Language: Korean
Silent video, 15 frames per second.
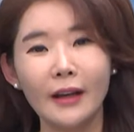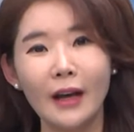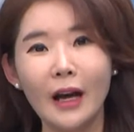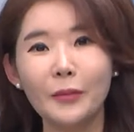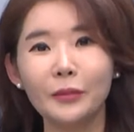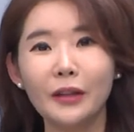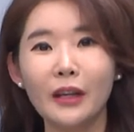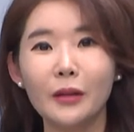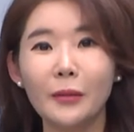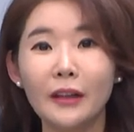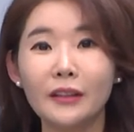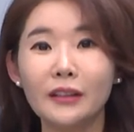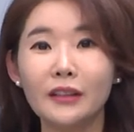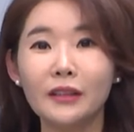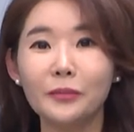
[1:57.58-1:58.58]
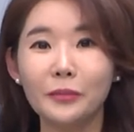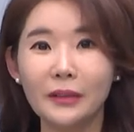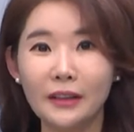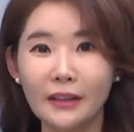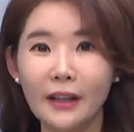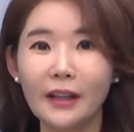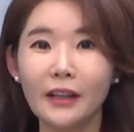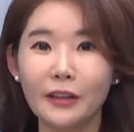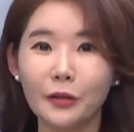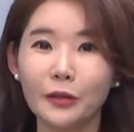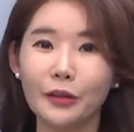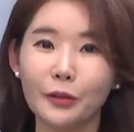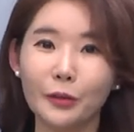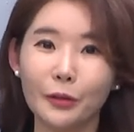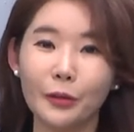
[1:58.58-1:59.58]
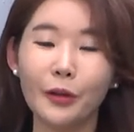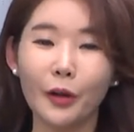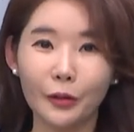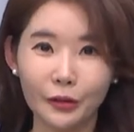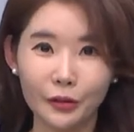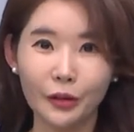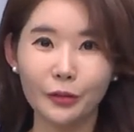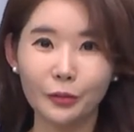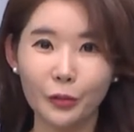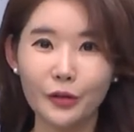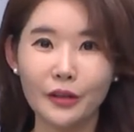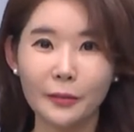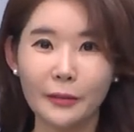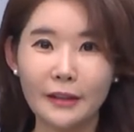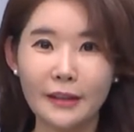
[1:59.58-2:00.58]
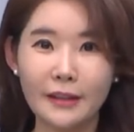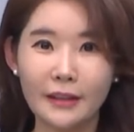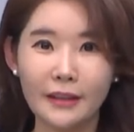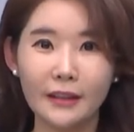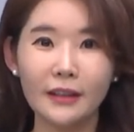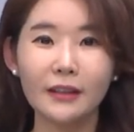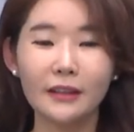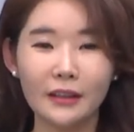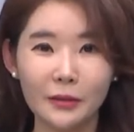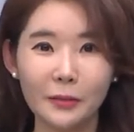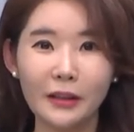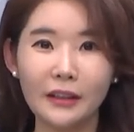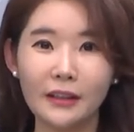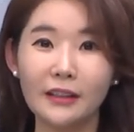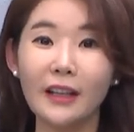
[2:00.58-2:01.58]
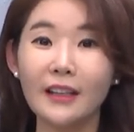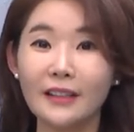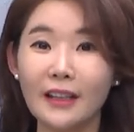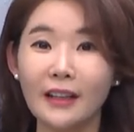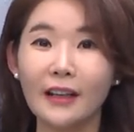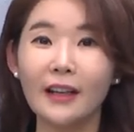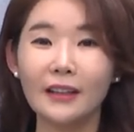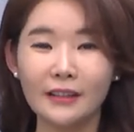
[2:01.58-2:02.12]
함께 만드는 미래의 경기도 어떤 모습일지 의미 있는 행사가